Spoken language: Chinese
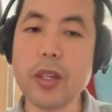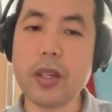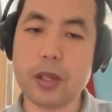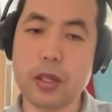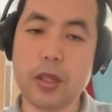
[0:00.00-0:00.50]

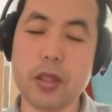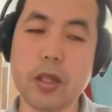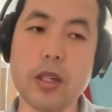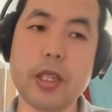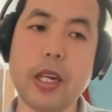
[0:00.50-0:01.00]
嗯，
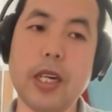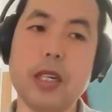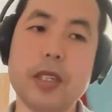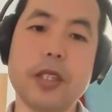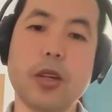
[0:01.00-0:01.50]
当然，
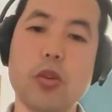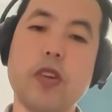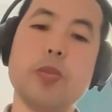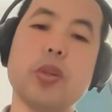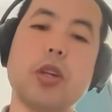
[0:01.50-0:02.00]
他这个国
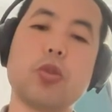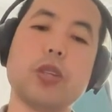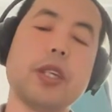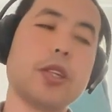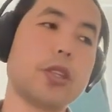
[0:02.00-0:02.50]
防部长说
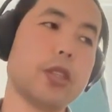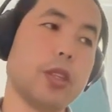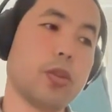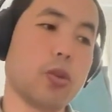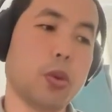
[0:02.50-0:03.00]
这件事
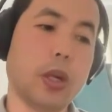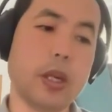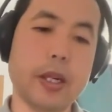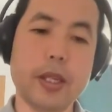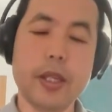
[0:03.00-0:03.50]
情，就是
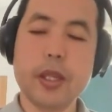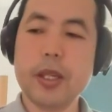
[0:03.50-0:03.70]
说，哎，